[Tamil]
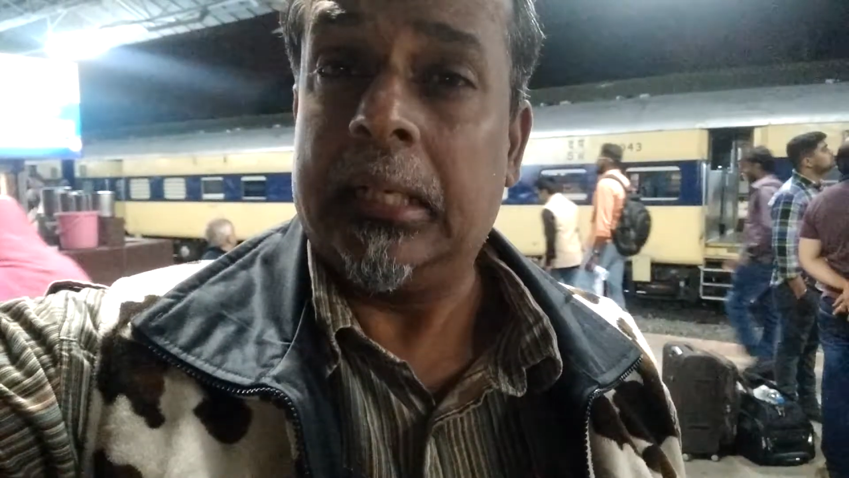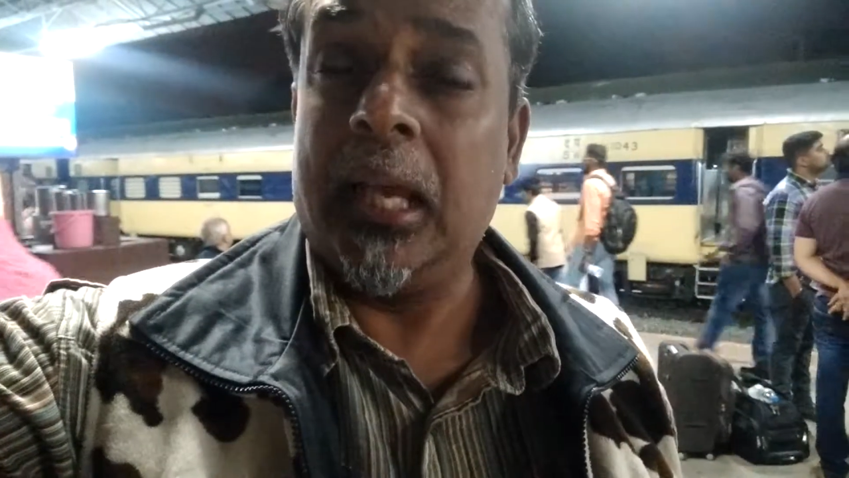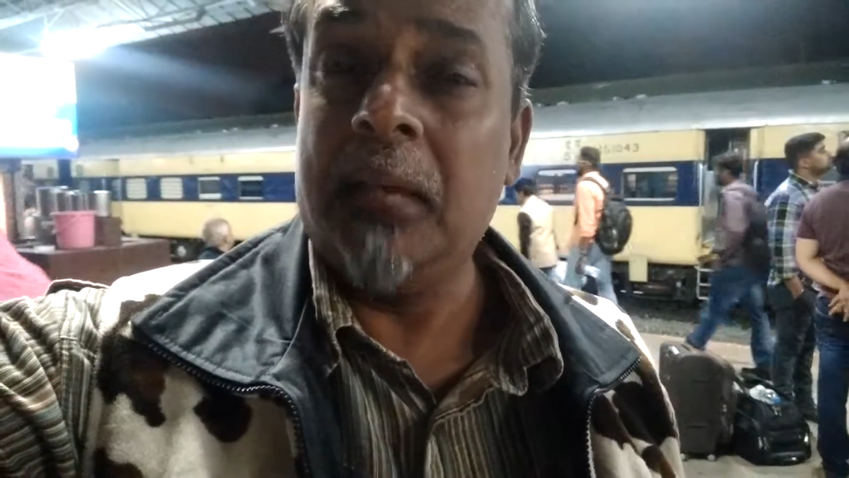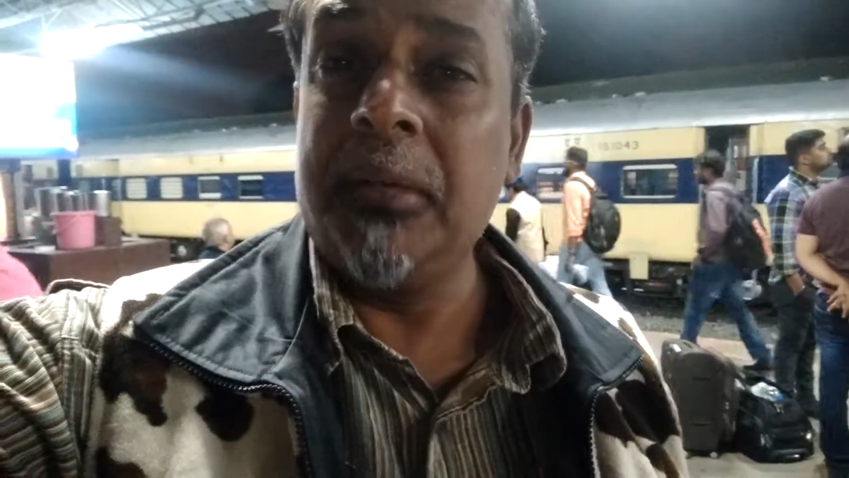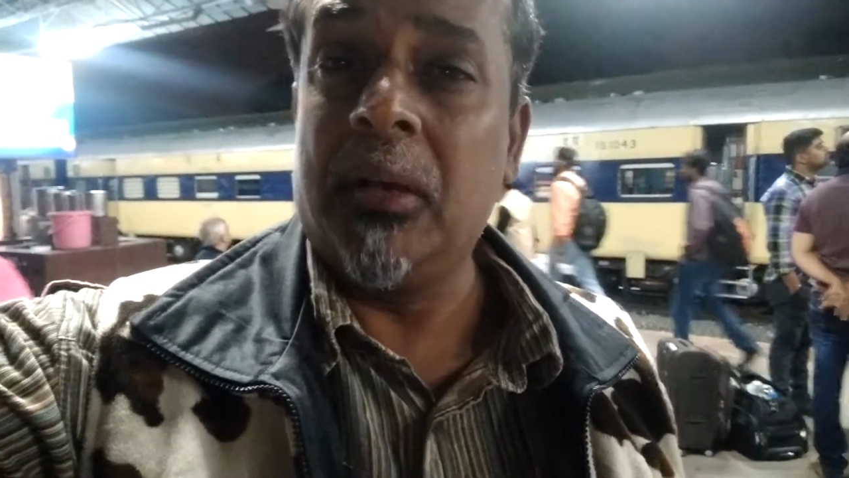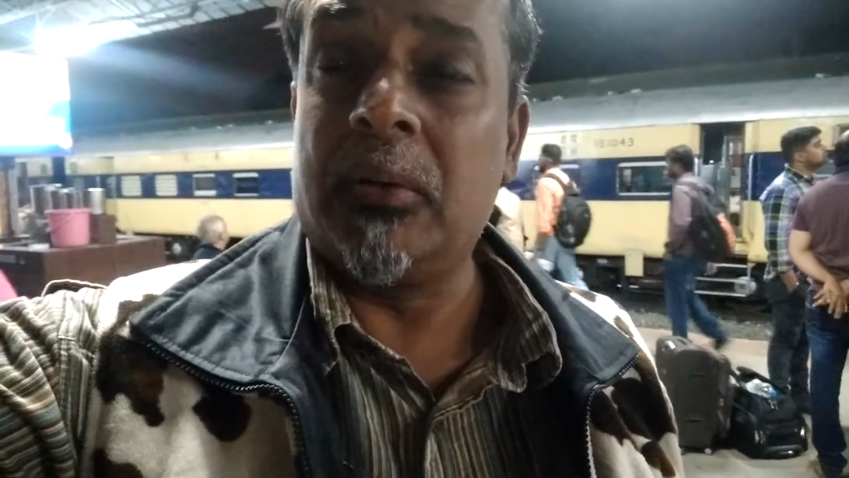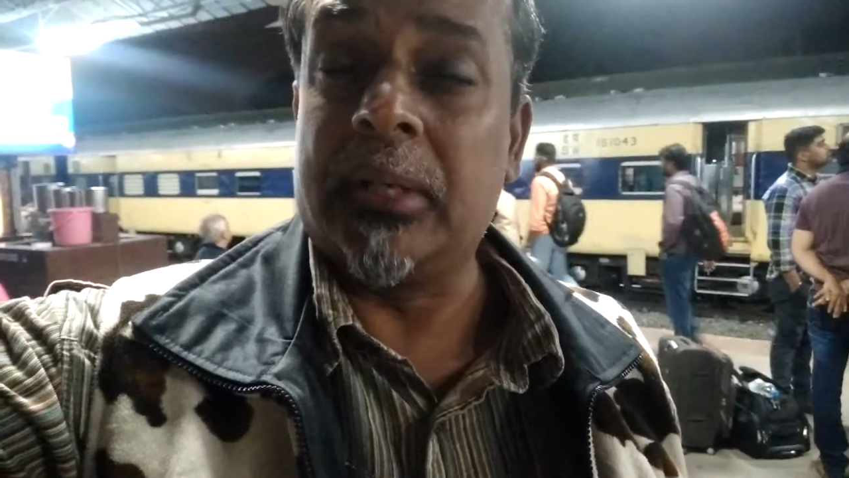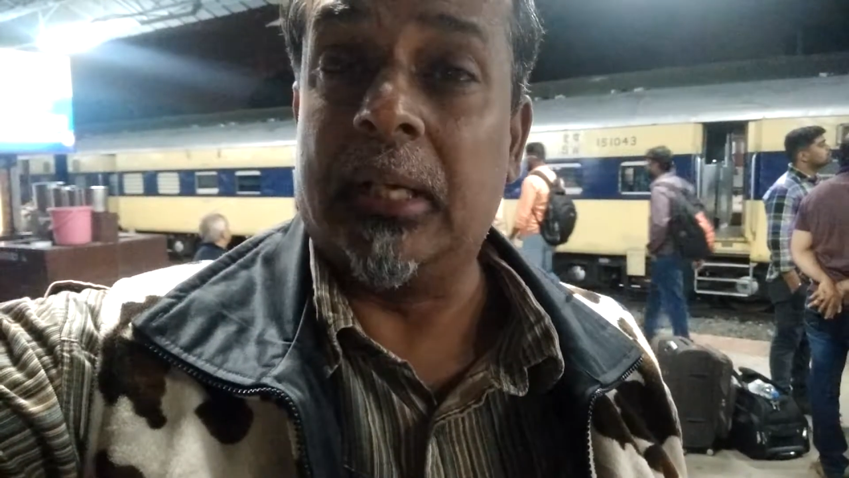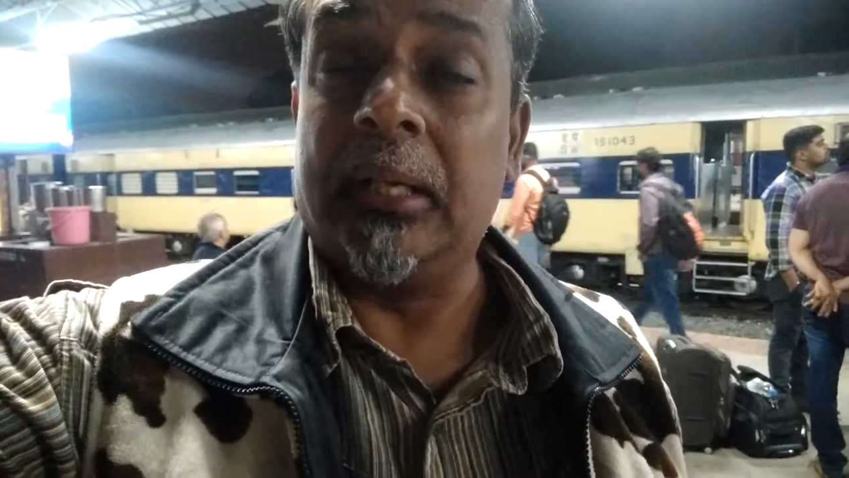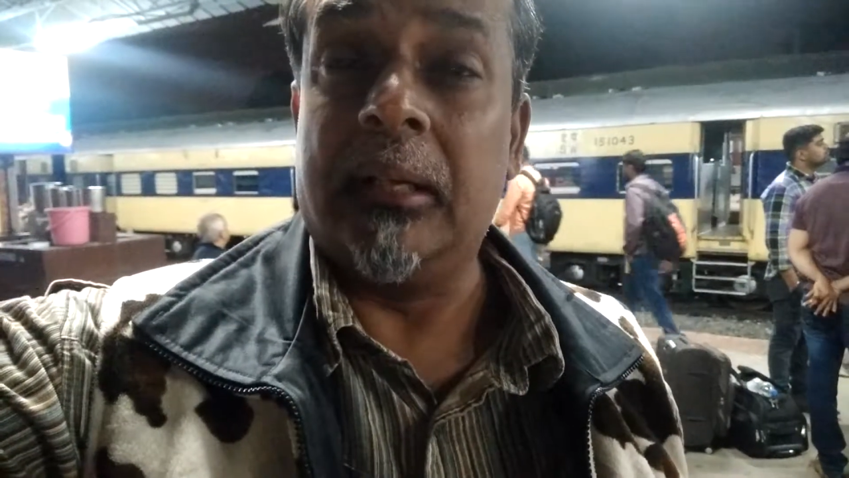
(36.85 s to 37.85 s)
நெஹேமியா கூட
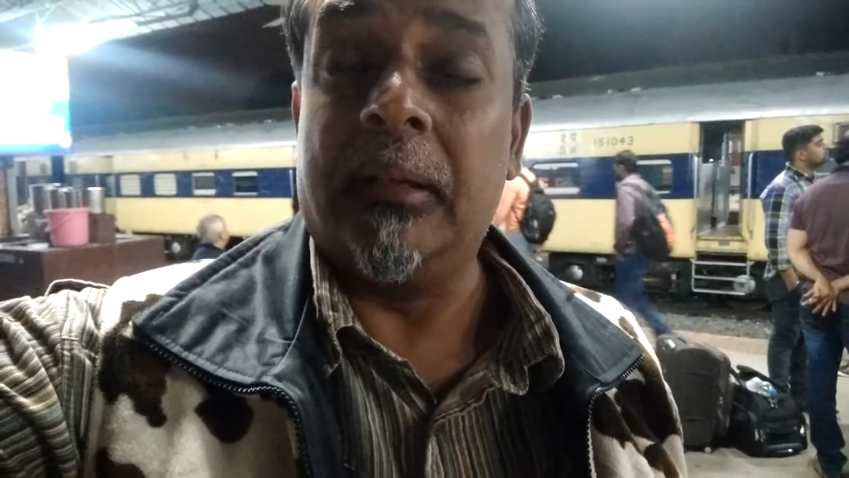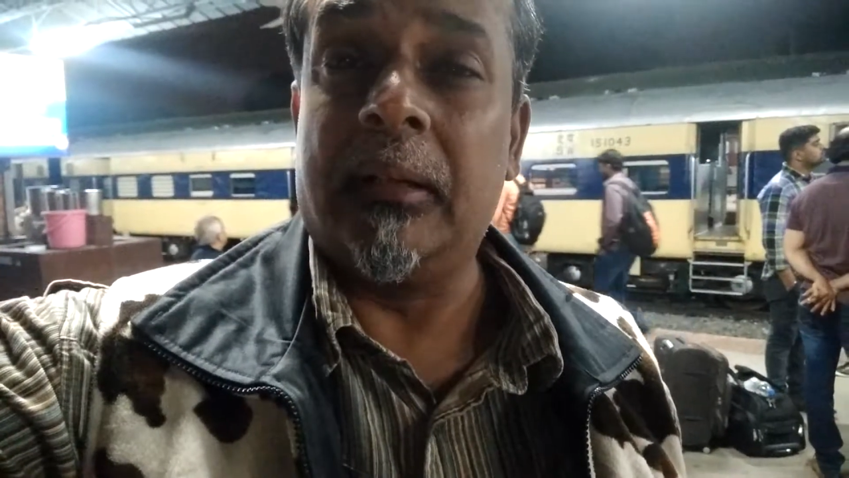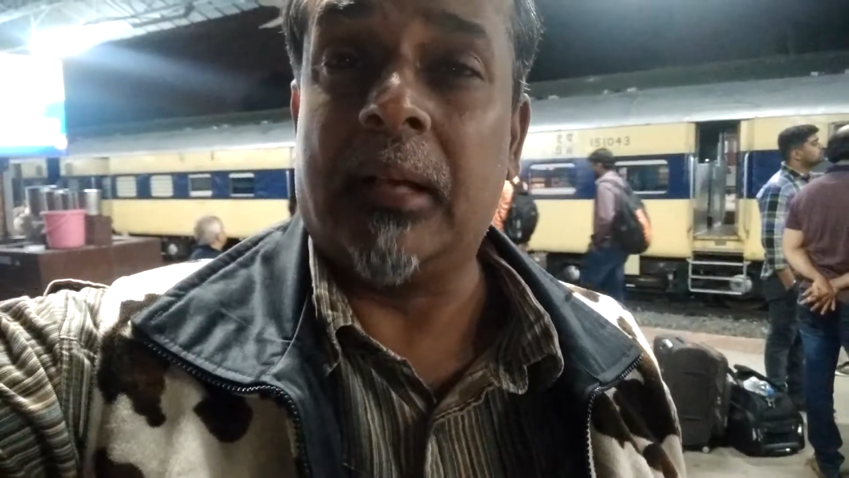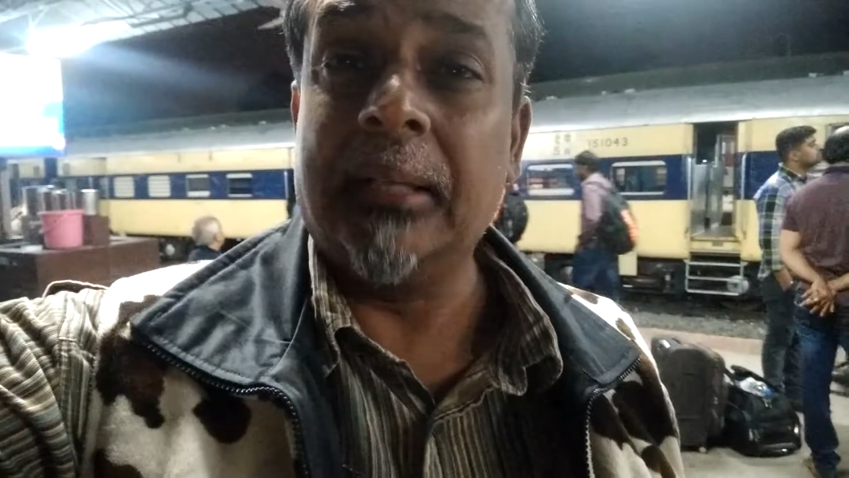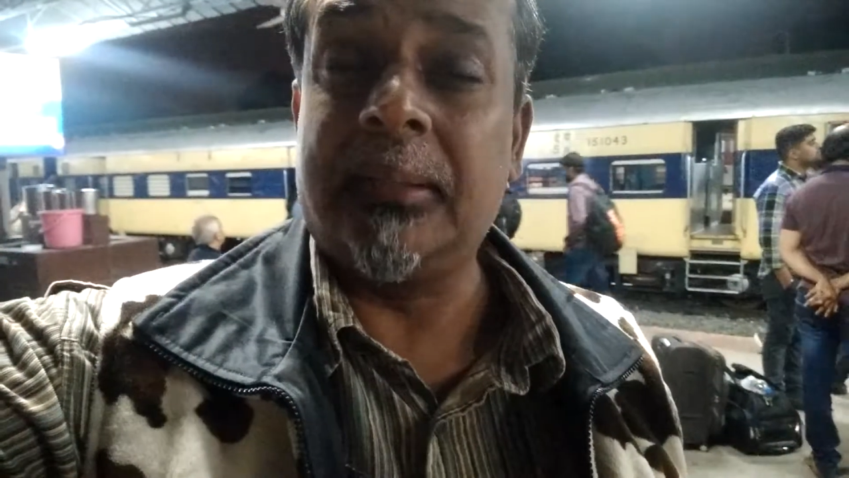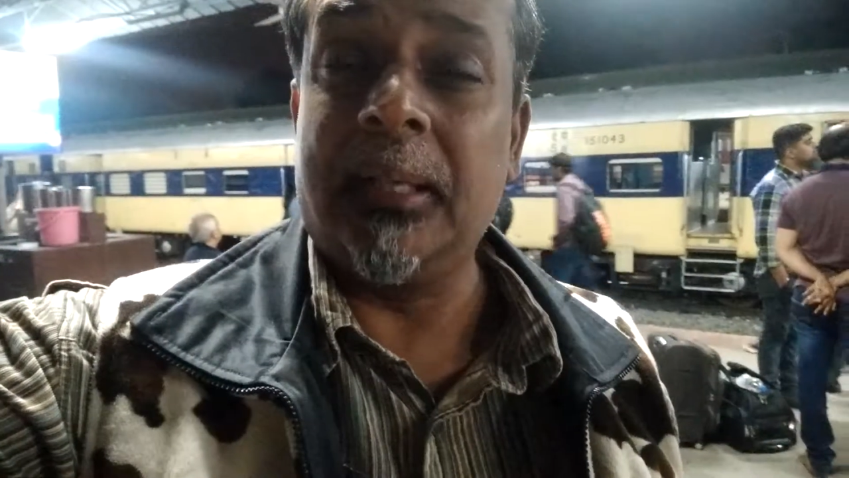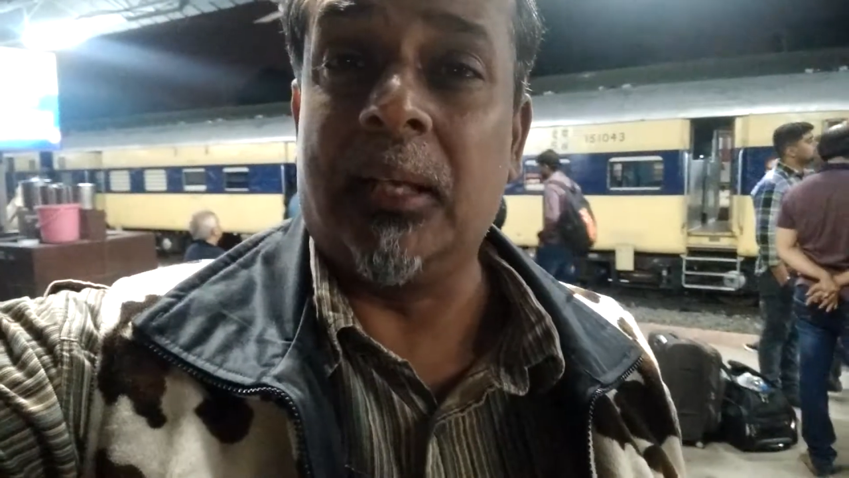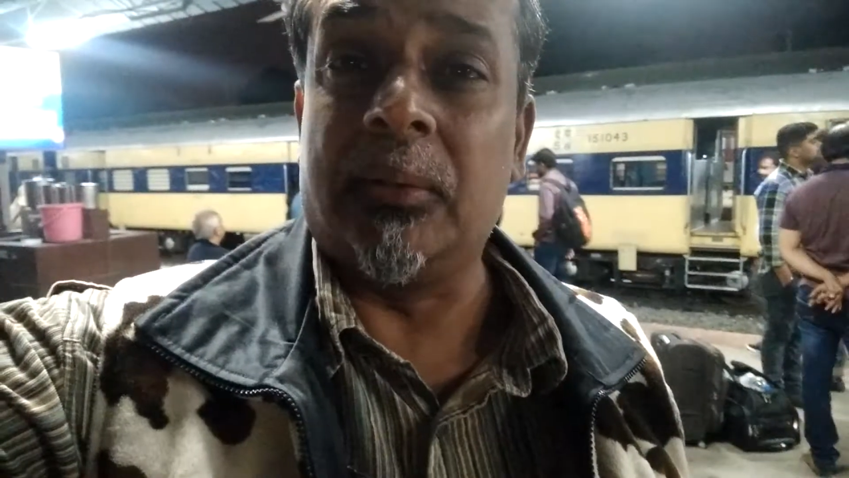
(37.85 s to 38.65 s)
ராத்திரியில்